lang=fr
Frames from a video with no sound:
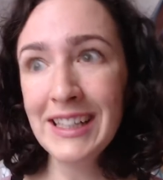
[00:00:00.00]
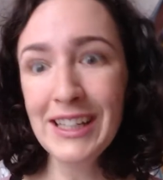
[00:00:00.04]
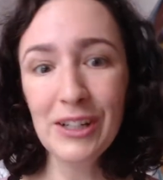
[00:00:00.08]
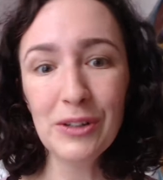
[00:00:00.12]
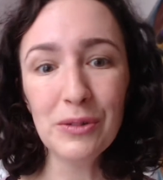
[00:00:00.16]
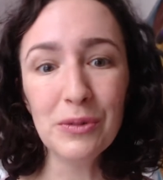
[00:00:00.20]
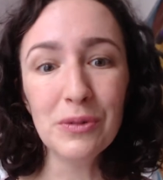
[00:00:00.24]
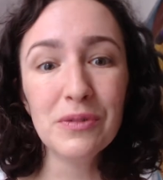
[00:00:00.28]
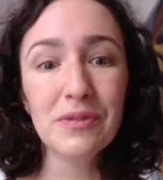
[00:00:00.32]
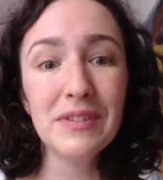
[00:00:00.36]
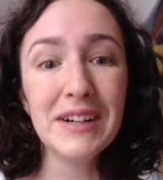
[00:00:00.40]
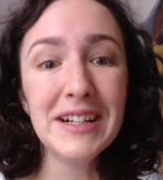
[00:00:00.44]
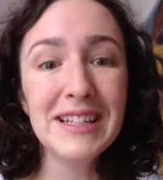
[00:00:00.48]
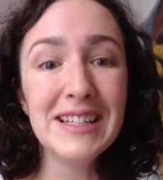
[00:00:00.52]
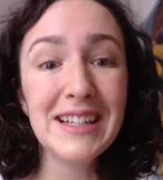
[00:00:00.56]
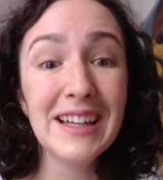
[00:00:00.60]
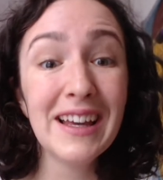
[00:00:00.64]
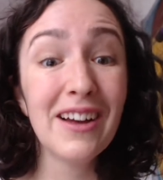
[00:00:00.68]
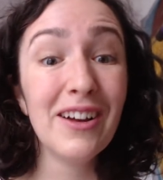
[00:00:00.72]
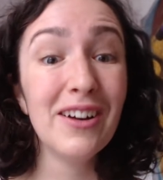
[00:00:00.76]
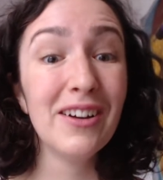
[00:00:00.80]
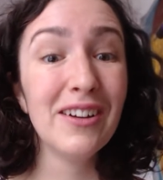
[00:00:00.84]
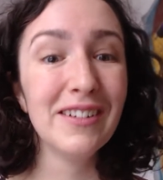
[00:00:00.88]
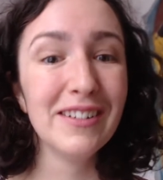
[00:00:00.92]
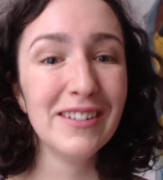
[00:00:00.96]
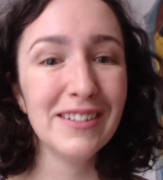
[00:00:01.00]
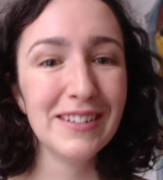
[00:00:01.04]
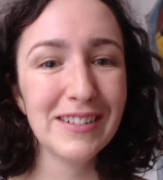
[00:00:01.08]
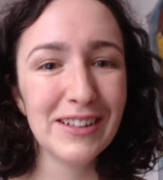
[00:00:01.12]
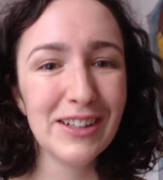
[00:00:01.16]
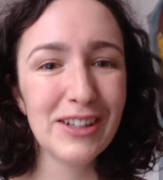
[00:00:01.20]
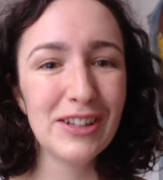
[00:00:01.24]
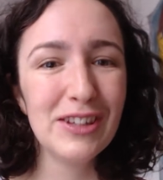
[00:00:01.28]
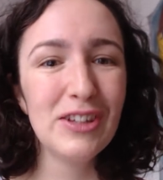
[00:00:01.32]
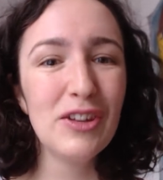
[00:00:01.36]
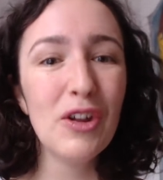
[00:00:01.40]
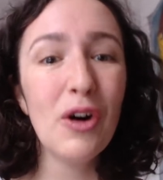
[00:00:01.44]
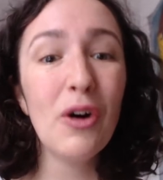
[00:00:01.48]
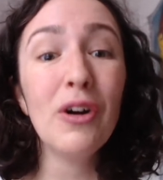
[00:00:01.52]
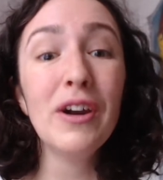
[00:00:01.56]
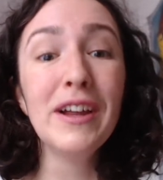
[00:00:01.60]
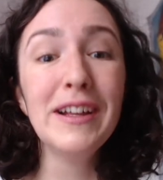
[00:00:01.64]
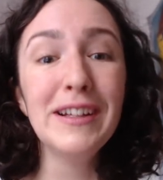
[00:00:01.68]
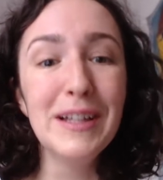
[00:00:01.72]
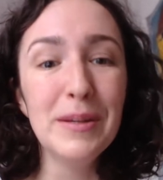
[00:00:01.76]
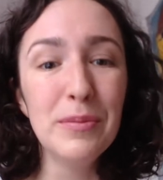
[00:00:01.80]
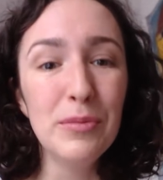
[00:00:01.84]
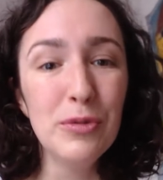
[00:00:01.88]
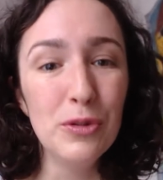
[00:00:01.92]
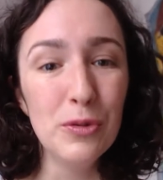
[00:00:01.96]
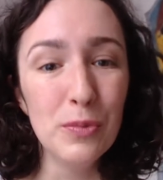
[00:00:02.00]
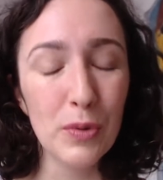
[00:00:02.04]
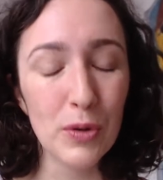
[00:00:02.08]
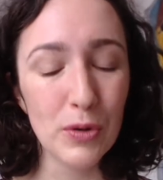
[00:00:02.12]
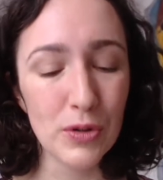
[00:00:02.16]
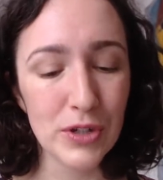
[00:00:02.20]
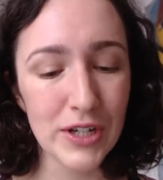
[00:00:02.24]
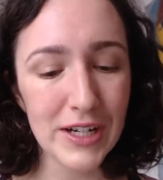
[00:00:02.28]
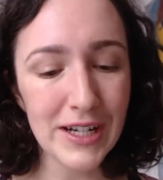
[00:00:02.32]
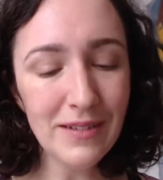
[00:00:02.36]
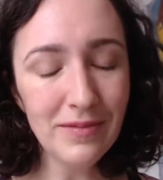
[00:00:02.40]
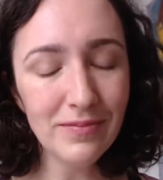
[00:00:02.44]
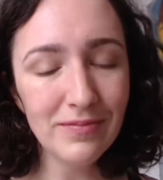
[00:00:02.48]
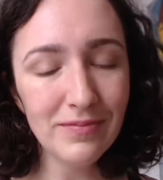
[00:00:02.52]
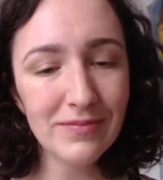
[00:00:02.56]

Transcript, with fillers: on va dire euh, dans les débuts du projet.